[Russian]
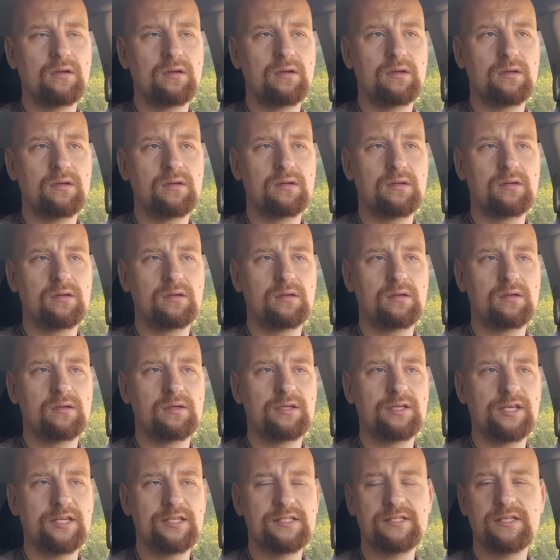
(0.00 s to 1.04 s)
э,
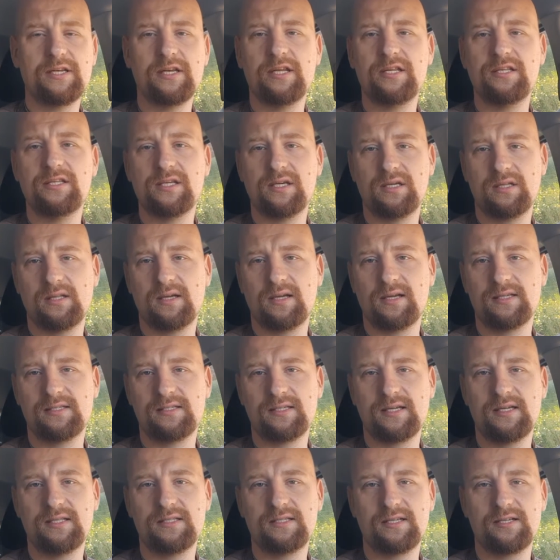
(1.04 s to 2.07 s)
если дело
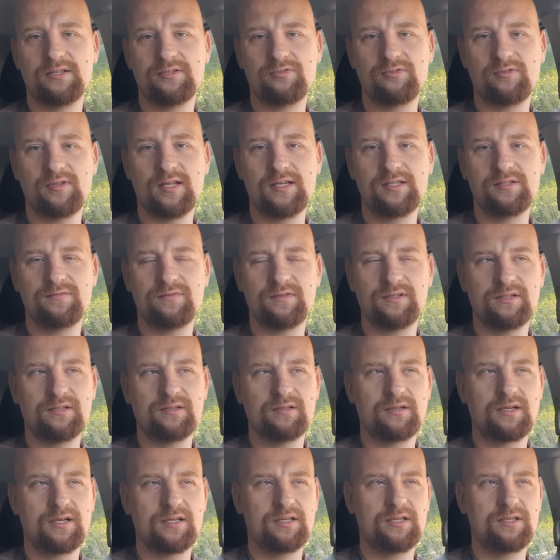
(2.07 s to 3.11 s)
касается государственных
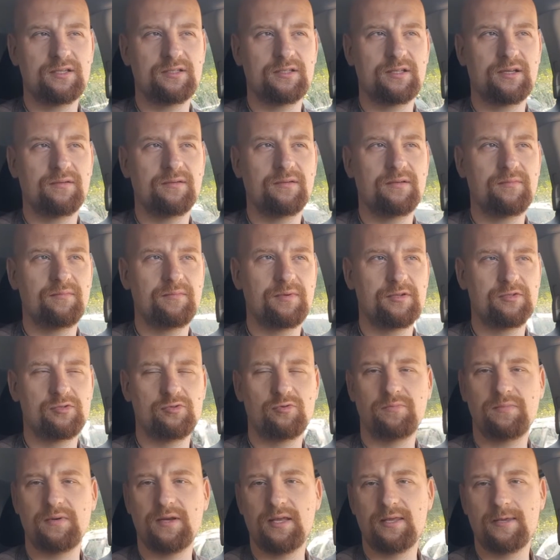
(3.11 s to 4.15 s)
каких-то
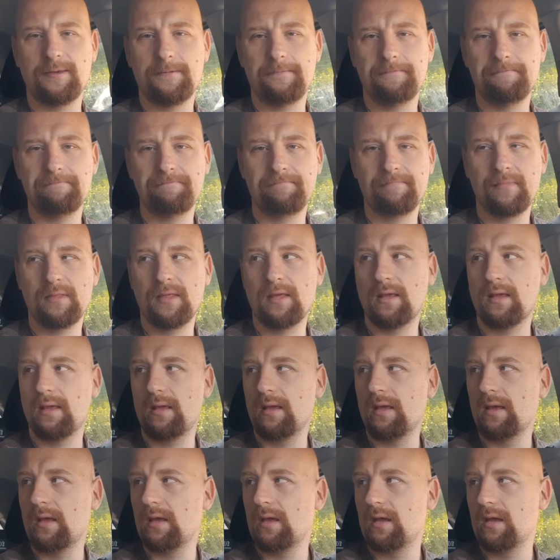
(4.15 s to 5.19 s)
преступлений.
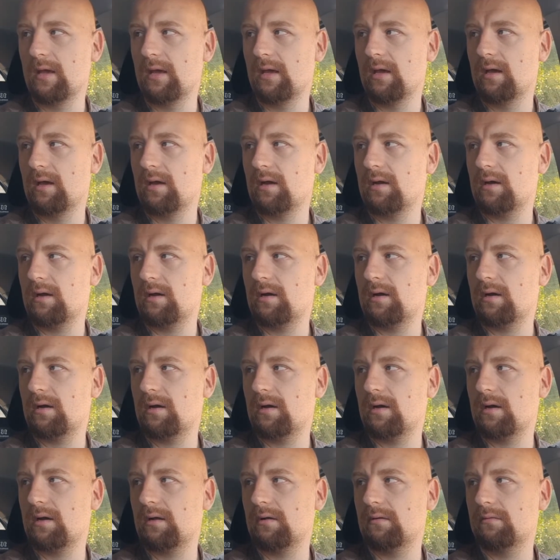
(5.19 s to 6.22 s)

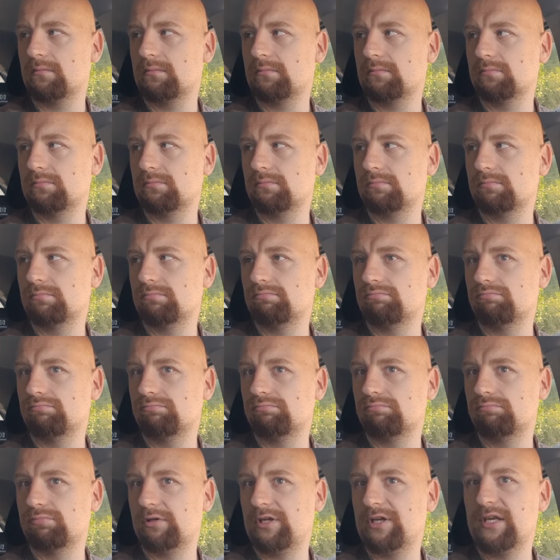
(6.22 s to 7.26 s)
Э,
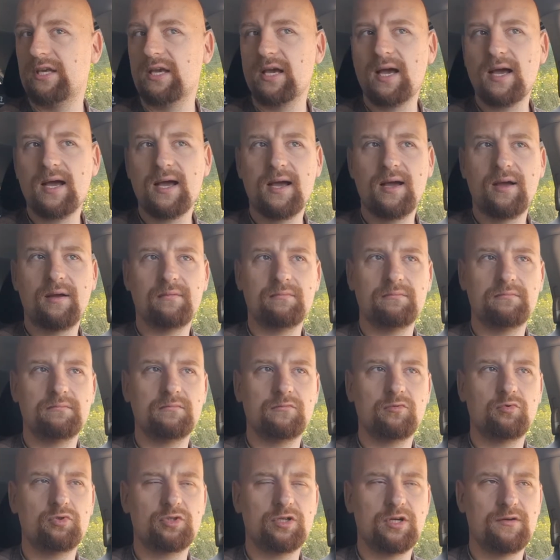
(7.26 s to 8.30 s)
я
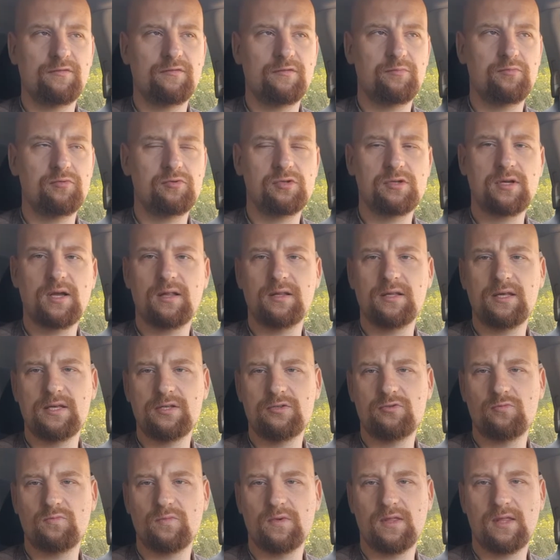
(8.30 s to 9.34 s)
уже выпускал,
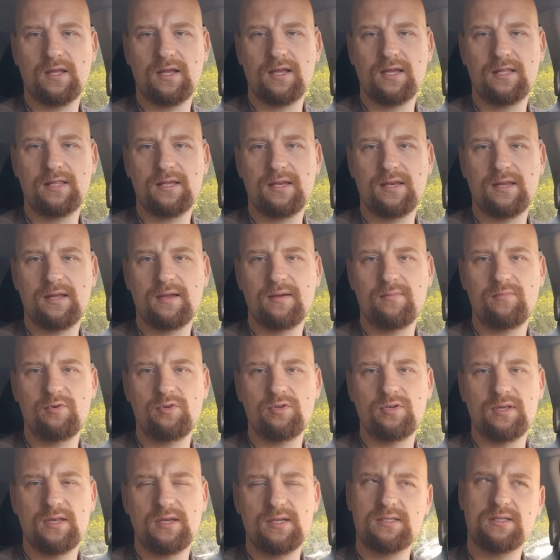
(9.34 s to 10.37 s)
есть у меня на канале, кому
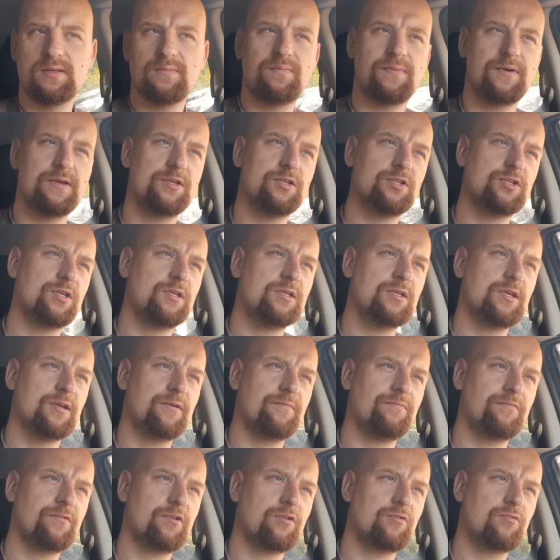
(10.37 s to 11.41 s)
интересно, поищите
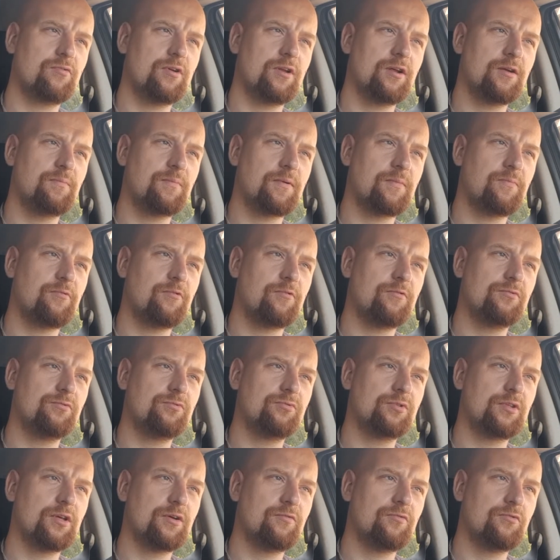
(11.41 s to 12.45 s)
ролик по поводу
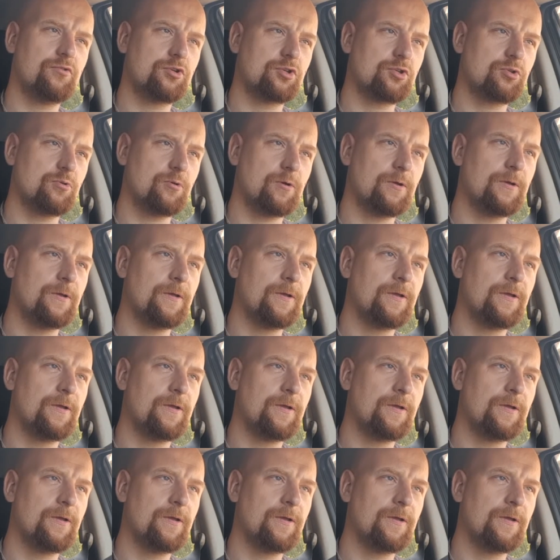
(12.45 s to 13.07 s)
того, что